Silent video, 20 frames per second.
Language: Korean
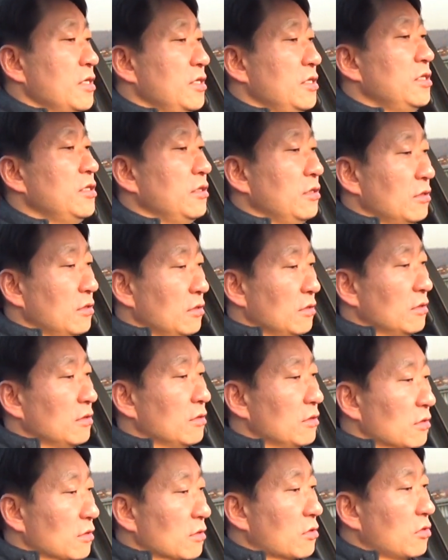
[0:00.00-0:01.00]
이
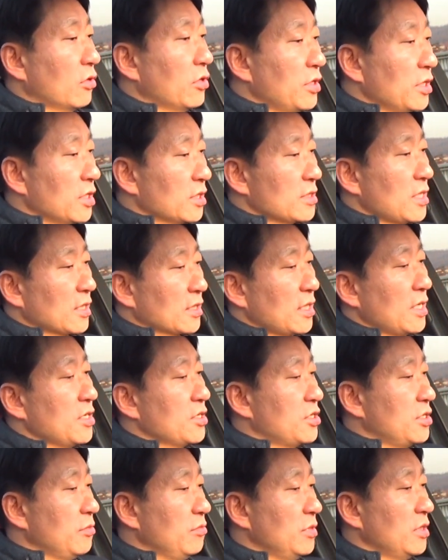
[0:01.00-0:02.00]
거리가 상당히
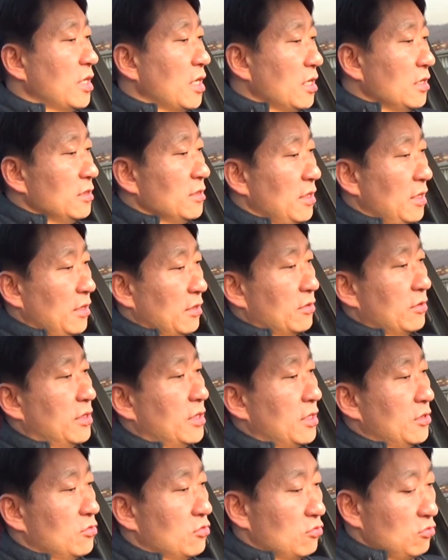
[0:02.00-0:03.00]
깁니다 네,
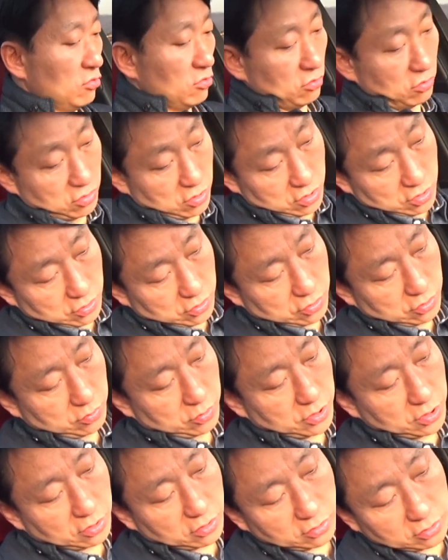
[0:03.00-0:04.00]
그래가지고 지금
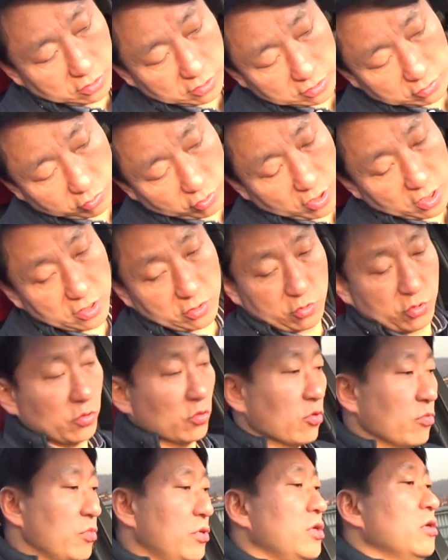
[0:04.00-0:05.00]
시트를 꽤
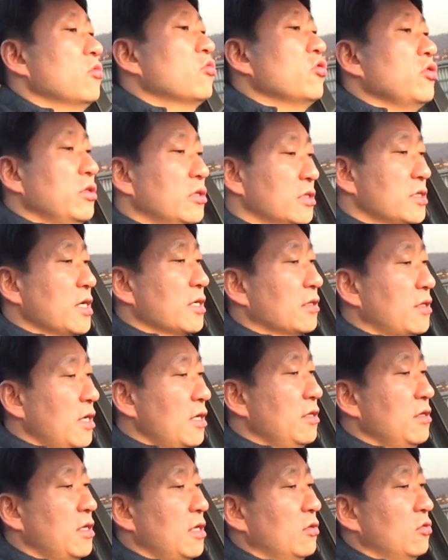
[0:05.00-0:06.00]
뒤로 밀고 있는
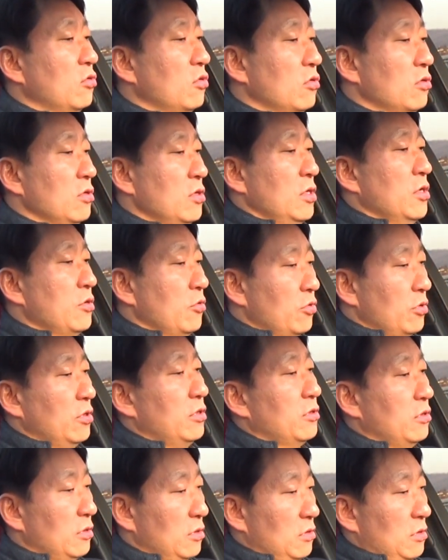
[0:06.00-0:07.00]
상태인데도
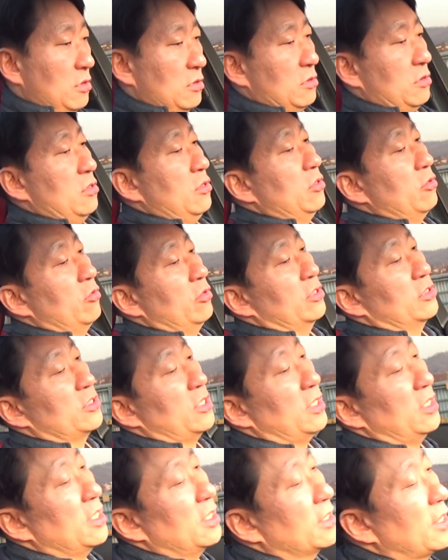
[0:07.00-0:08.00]
스티어링 휠을
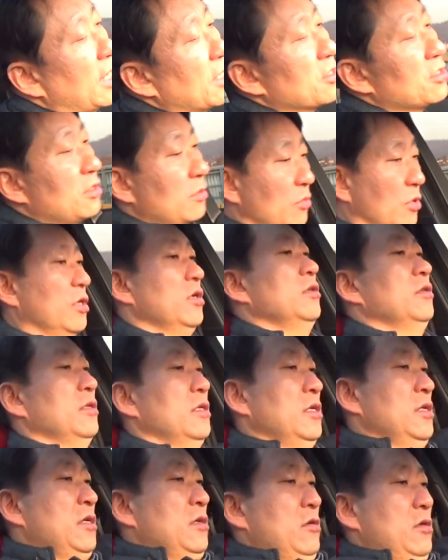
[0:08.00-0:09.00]
최대한 당기면
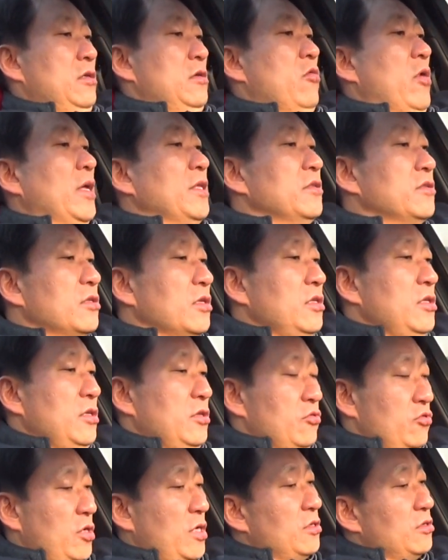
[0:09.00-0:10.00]
완전히
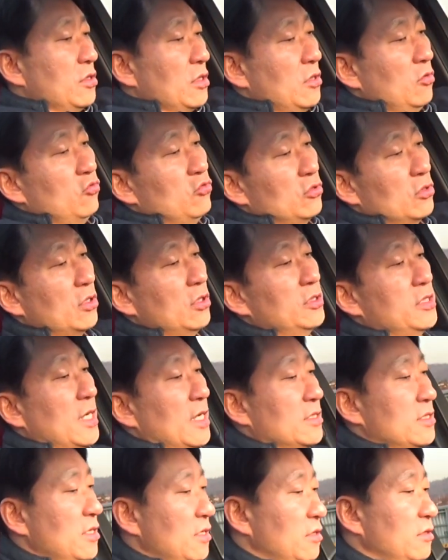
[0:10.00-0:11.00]
최적의 운전
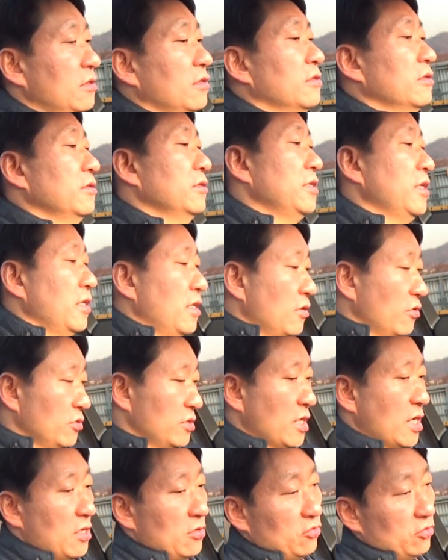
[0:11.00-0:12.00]
자세를 제대로
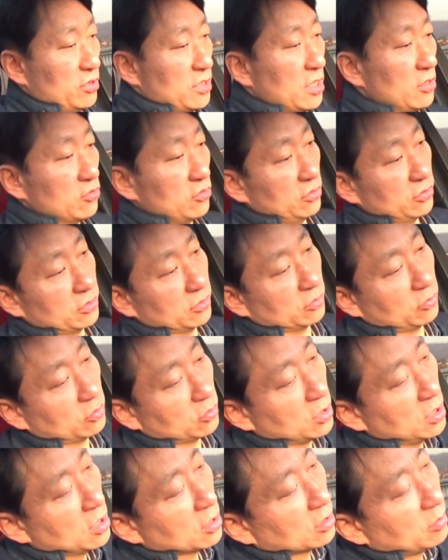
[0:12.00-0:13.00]
잘 유지할 수 있을
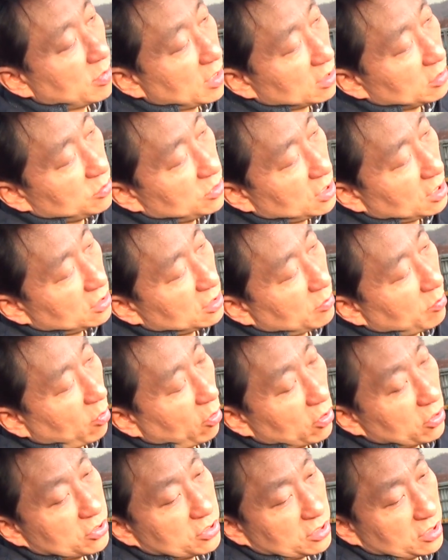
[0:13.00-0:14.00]
그만큼 이게 이제
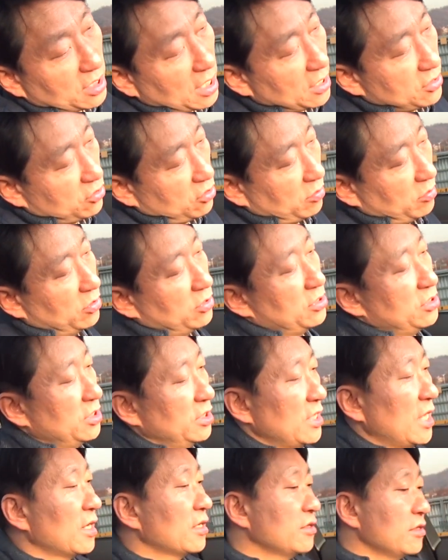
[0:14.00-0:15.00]
멀어지긴 하죠
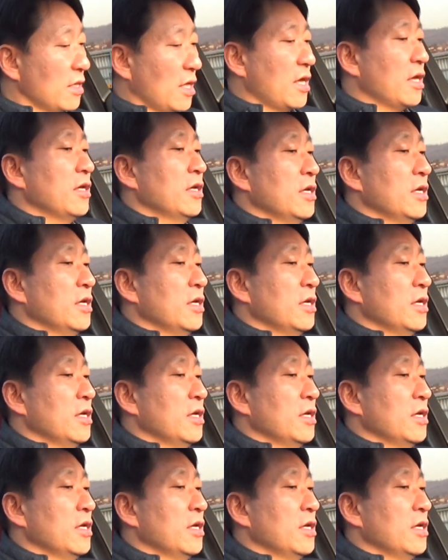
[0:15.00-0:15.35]
멀어지긴 하는데